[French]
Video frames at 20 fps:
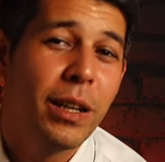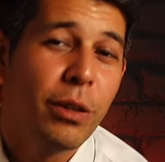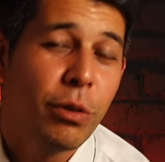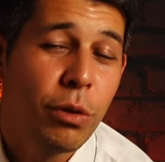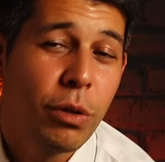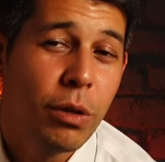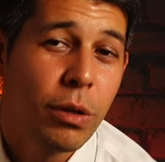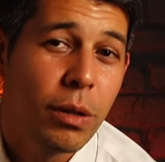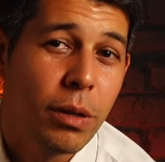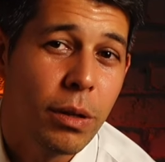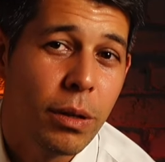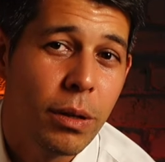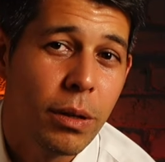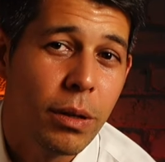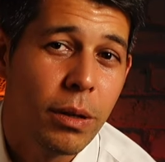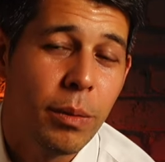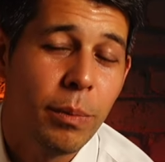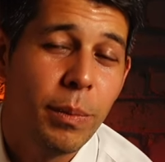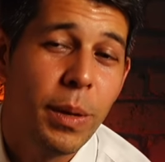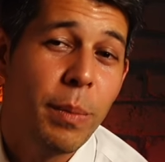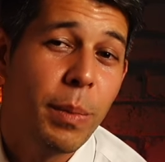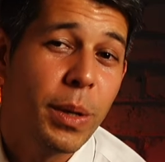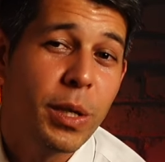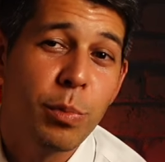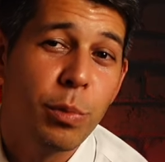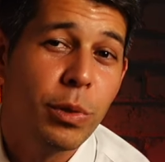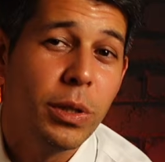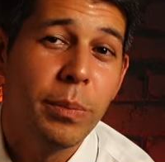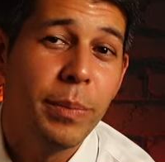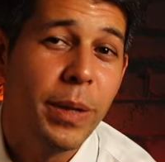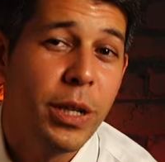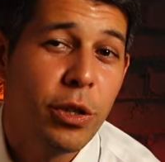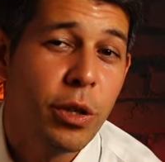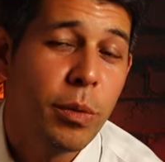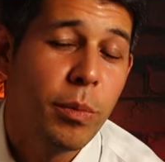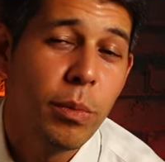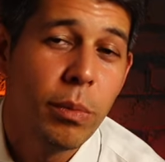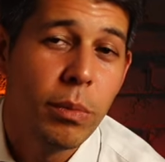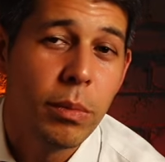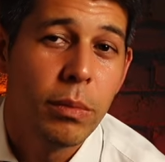un truc, euh, même Asmode
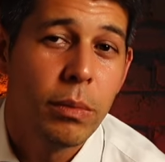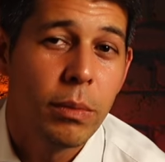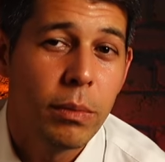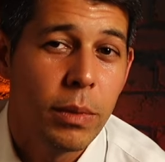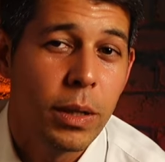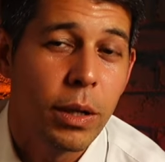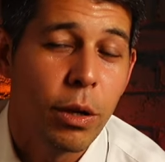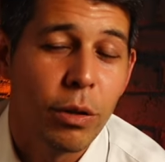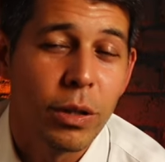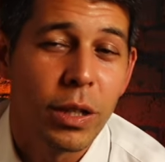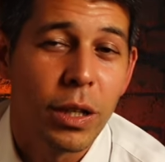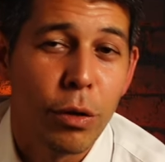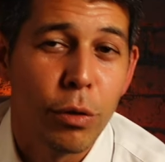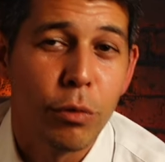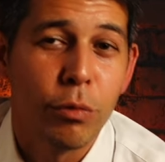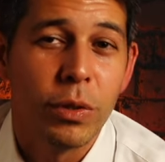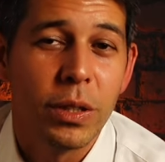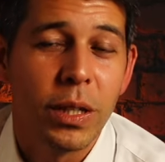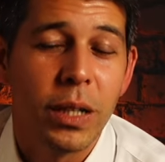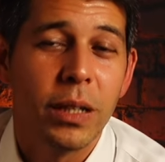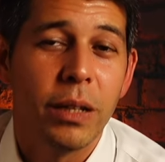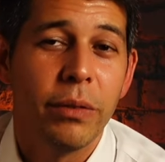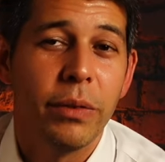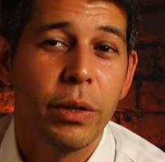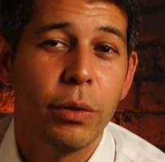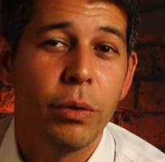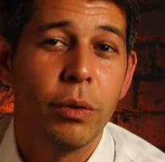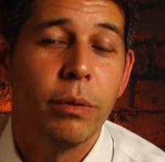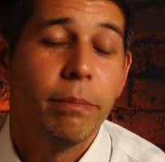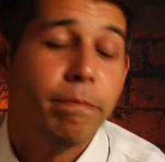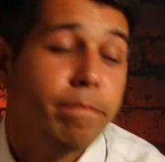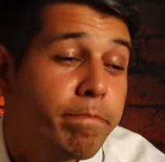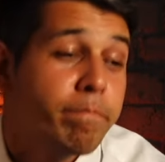Belgium est rentré en contact avec eux.